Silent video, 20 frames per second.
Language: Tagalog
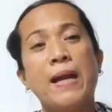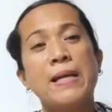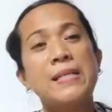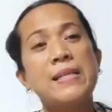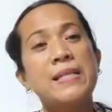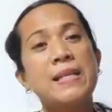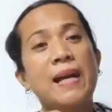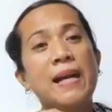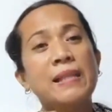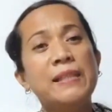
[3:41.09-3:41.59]
Kasi
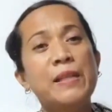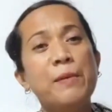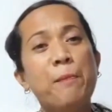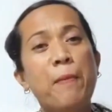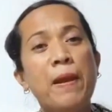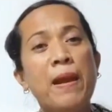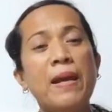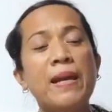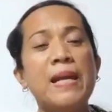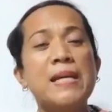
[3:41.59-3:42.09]
sa country
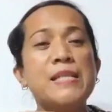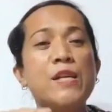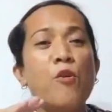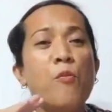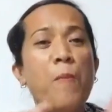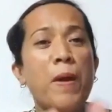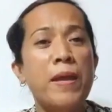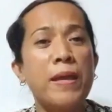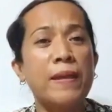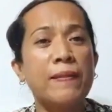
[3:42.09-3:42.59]
pa lang, nasa
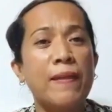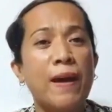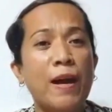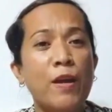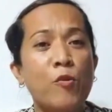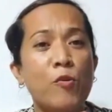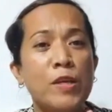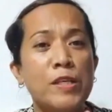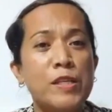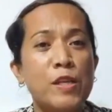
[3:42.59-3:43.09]
Romania tayo,
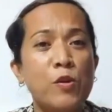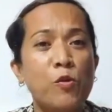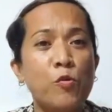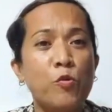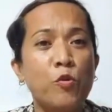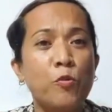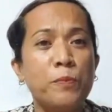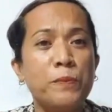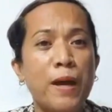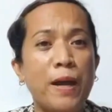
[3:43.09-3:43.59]
nasa
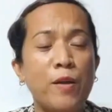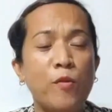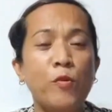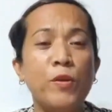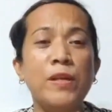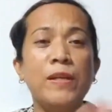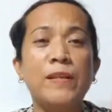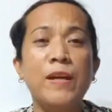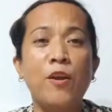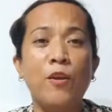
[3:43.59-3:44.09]
Europe tayo,
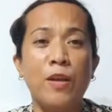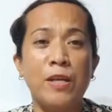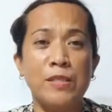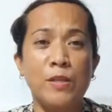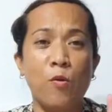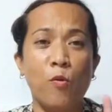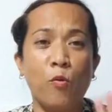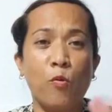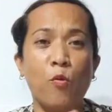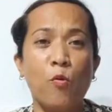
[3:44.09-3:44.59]
hindi tayo
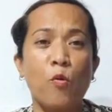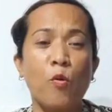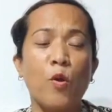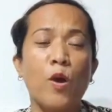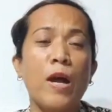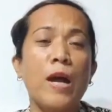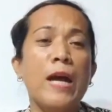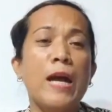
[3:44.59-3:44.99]
nasa Hong Kong.